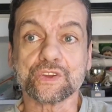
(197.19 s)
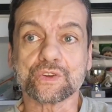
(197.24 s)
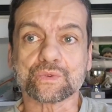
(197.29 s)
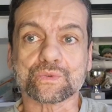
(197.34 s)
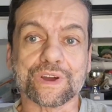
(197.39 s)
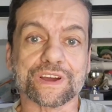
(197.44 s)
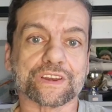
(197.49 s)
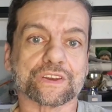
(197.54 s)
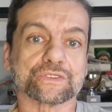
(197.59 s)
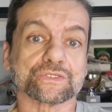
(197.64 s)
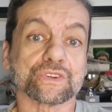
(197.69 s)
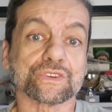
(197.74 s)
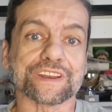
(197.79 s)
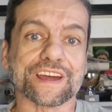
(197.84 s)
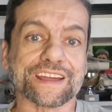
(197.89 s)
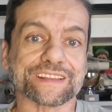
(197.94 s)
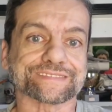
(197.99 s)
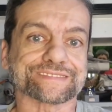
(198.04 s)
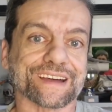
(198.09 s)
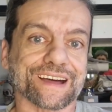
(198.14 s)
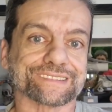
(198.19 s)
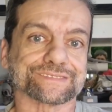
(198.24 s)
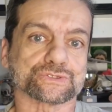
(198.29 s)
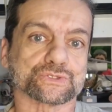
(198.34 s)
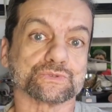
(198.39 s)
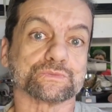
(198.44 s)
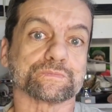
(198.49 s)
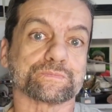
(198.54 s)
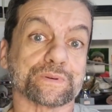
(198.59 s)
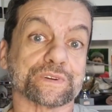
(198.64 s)
quello non è
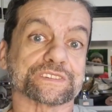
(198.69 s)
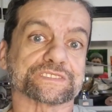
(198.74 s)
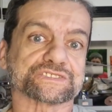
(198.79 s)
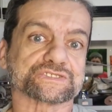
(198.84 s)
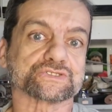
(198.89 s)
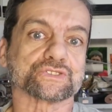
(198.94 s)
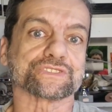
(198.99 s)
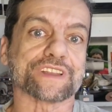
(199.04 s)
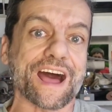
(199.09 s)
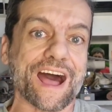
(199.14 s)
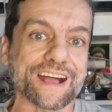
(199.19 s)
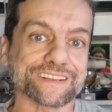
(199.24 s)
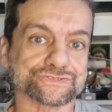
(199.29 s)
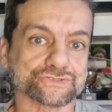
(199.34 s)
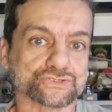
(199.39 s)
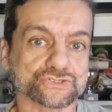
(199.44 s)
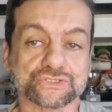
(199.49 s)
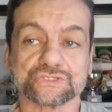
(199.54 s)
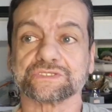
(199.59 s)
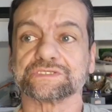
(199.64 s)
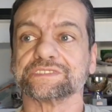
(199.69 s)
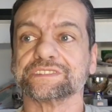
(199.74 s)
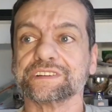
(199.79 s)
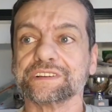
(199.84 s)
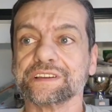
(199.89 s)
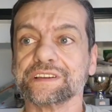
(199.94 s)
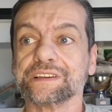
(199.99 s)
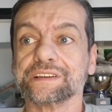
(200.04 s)
tanto un personaggio,